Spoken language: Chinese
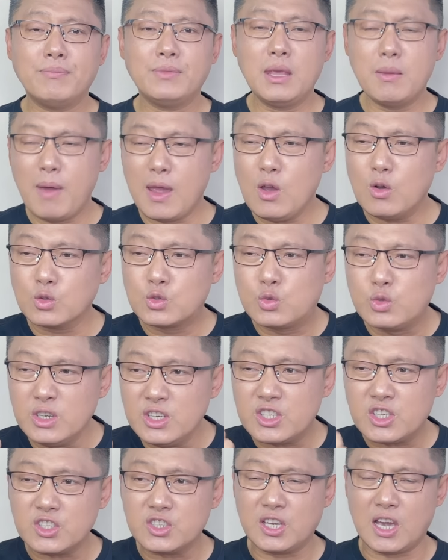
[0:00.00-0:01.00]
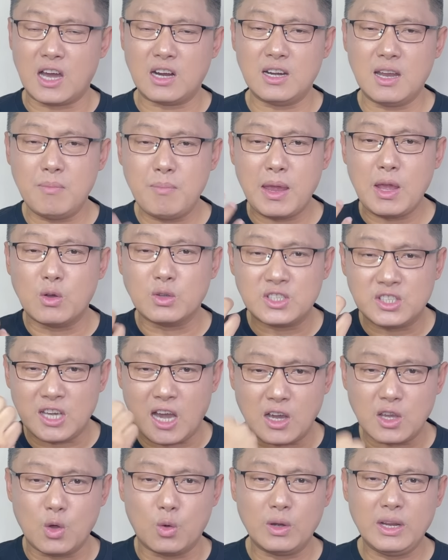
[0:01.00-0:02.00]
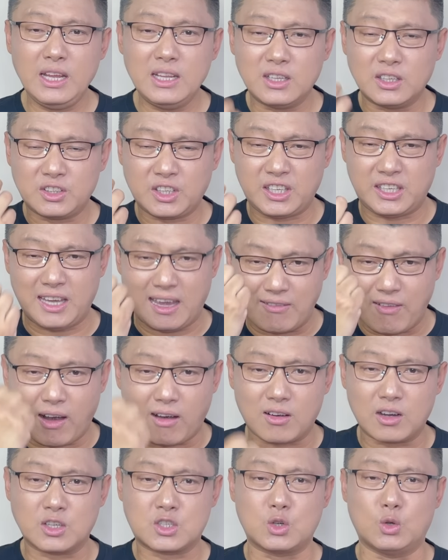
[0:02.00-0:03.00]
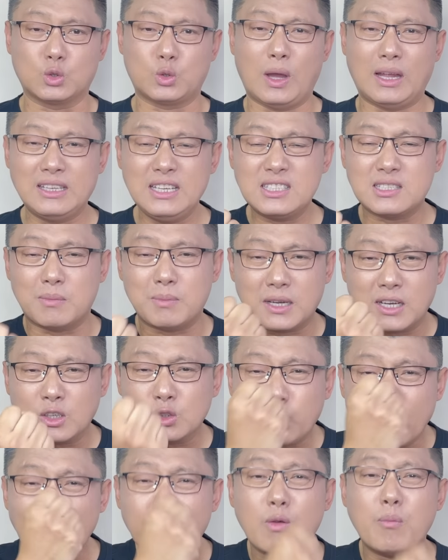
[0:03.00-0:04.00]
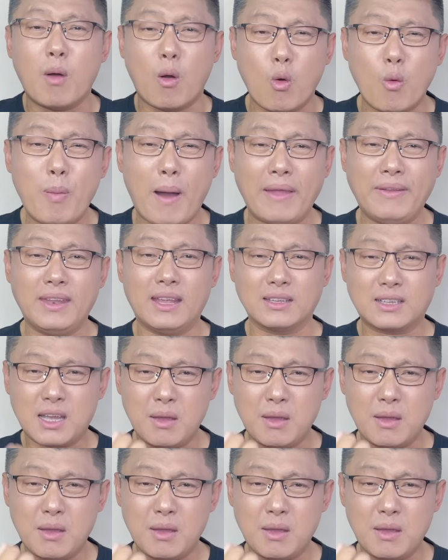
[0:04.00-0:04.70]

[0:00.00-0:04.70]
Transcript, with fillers: 你没有军事强人，没有强有力的铁腕的手段，你怎么能对付某班呢？